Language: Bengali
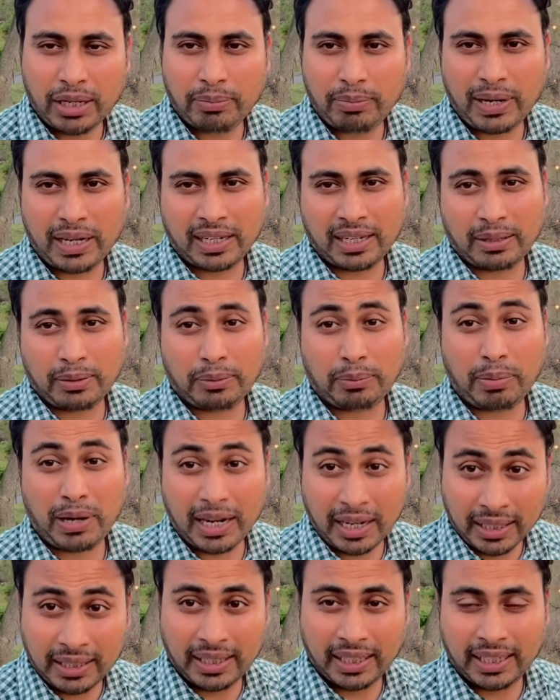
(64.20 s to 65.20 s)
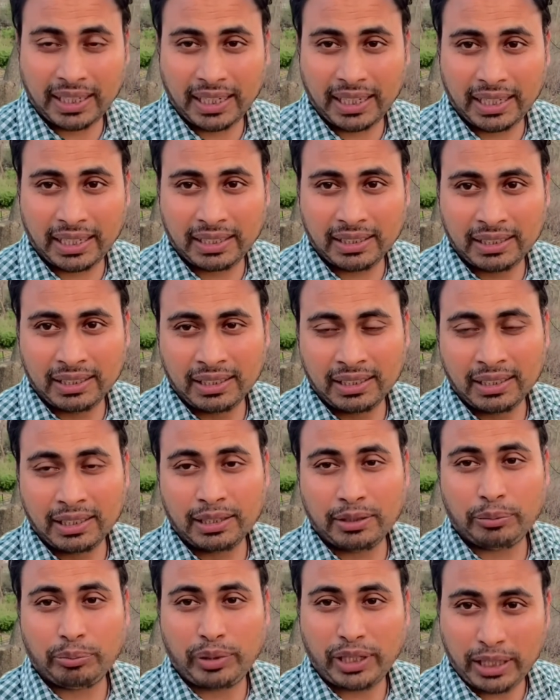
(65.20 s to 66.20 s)
পাঠা পাঠাতে গিয়ে
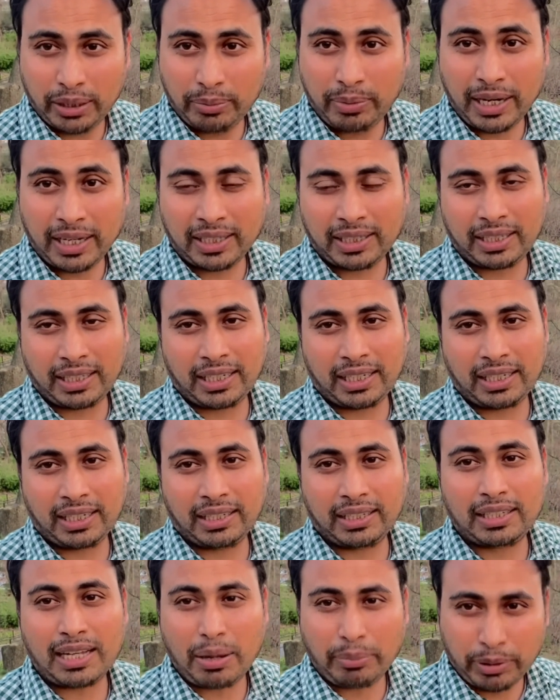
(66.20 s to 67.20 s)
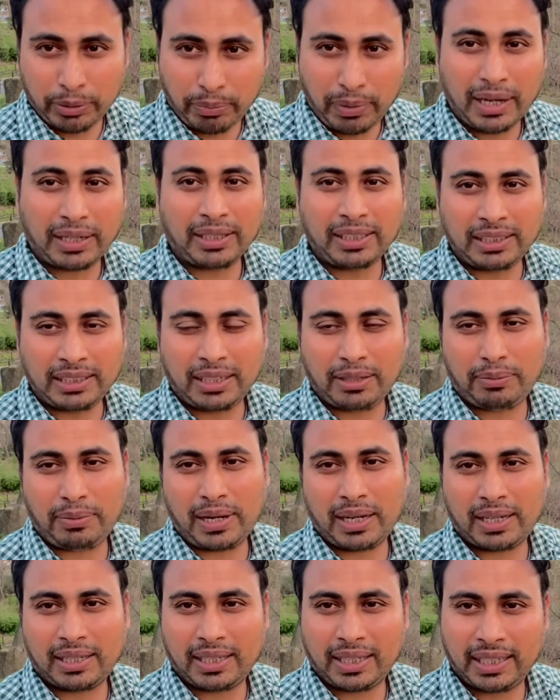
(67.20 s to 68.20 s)
মেয়ের বাড়িতে দামি ফার্নিচার
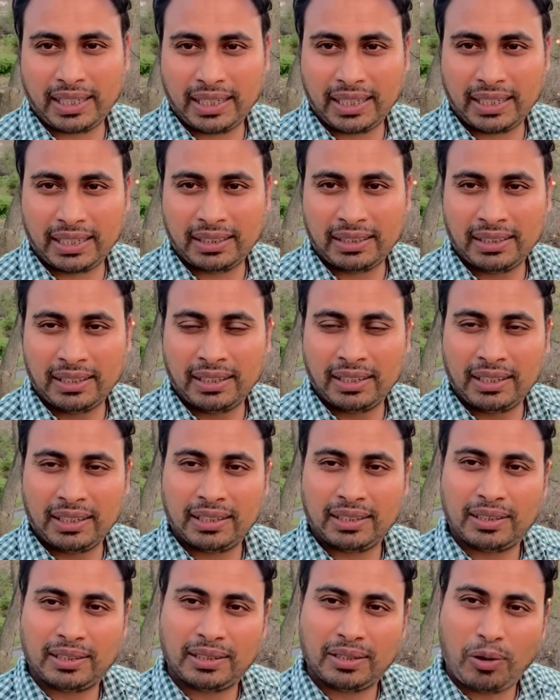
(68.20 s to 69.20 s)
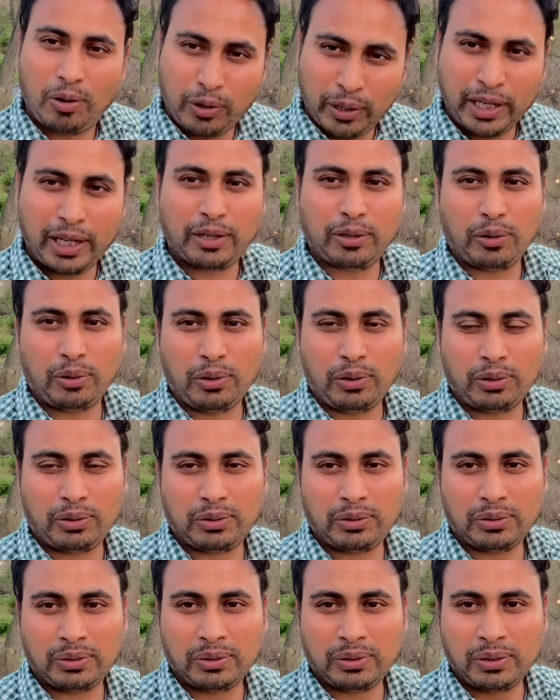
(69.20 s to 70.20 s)
পাঠাতে গিয়ে অনেক লোক
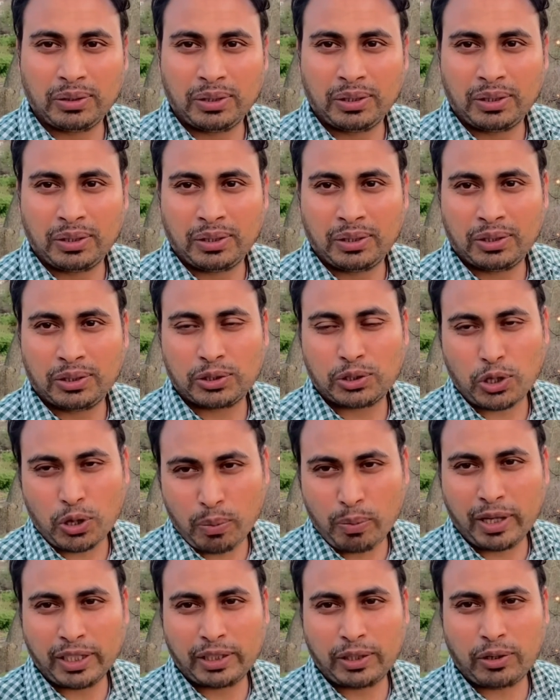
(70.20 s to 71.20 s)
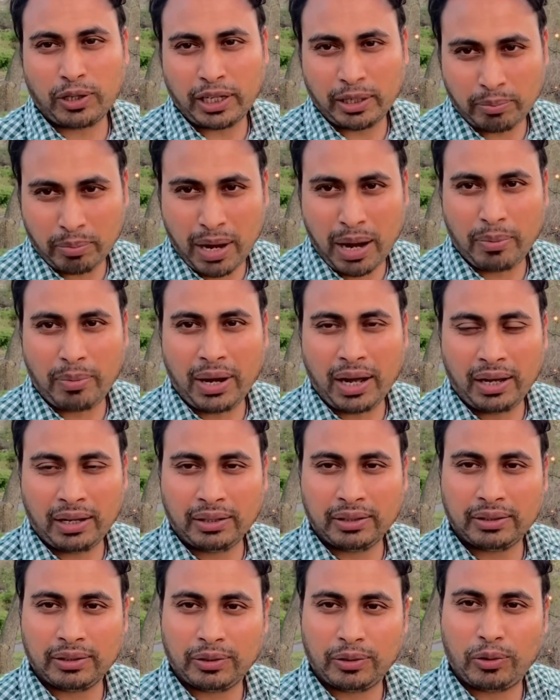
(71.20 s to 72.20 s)
সমাজে অনেক বাবা
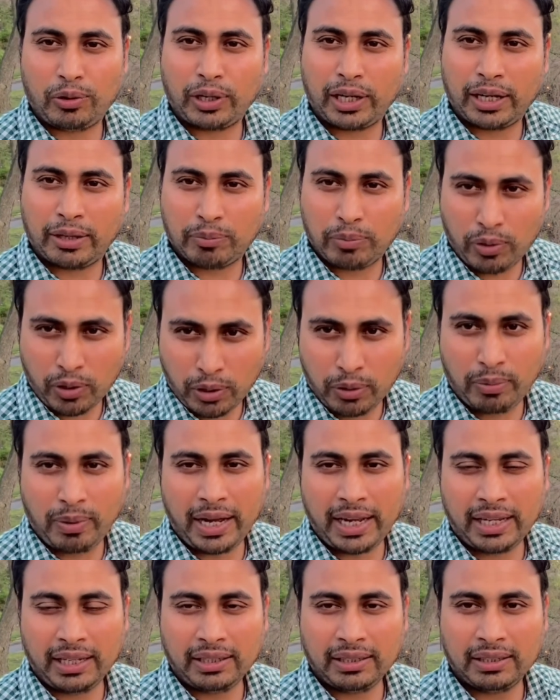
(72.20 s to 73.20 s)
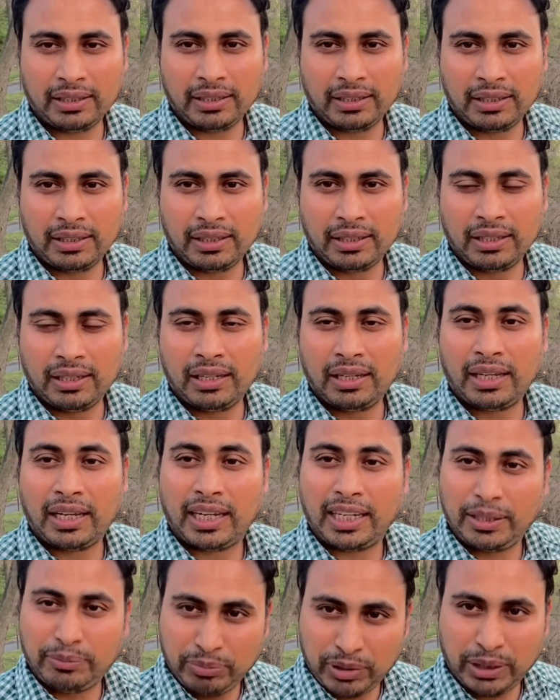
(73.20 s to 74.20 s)
অনেক বড় ভাই
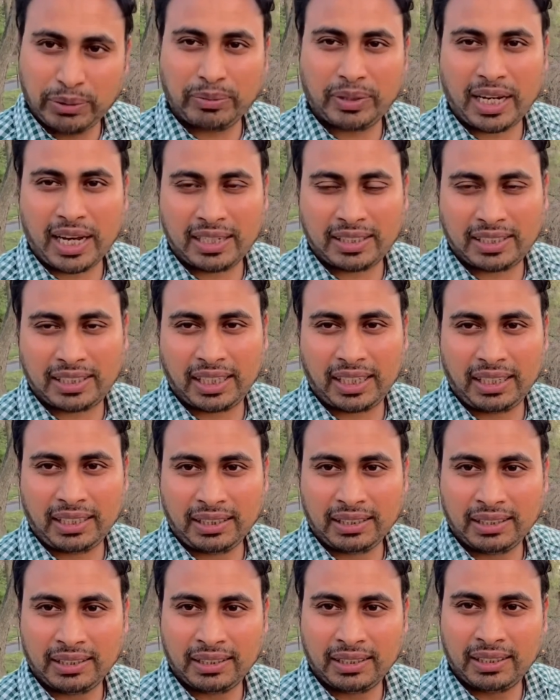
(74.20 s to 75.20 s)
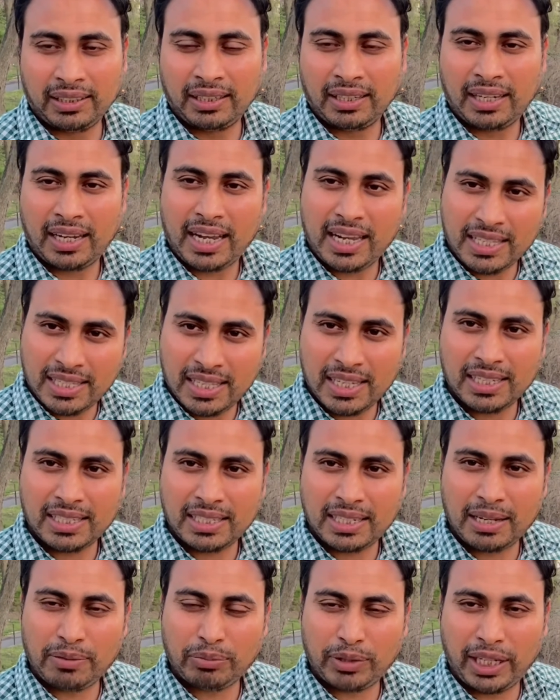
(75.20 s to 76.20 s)
হিমশিম খাচ্ছে এই
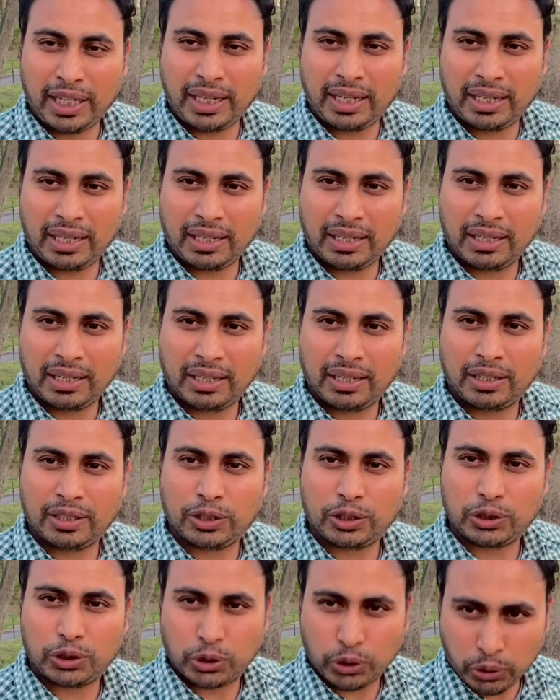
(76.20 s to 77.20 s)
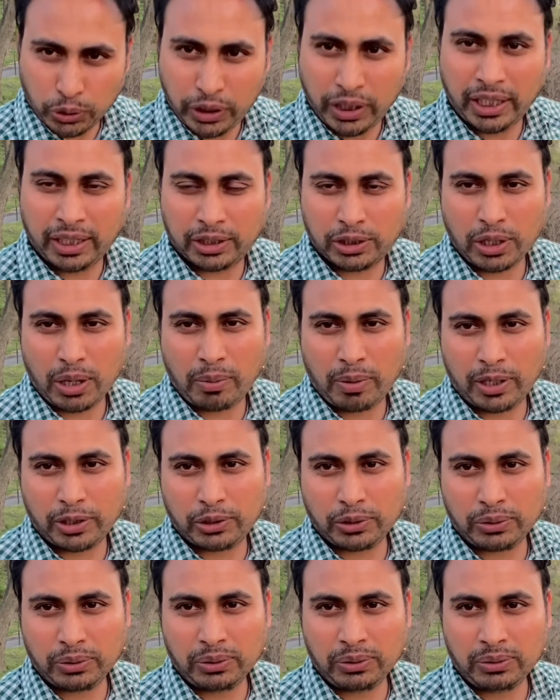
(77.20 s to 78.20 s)
সিস্টেম কি সঠিক সবার জন্য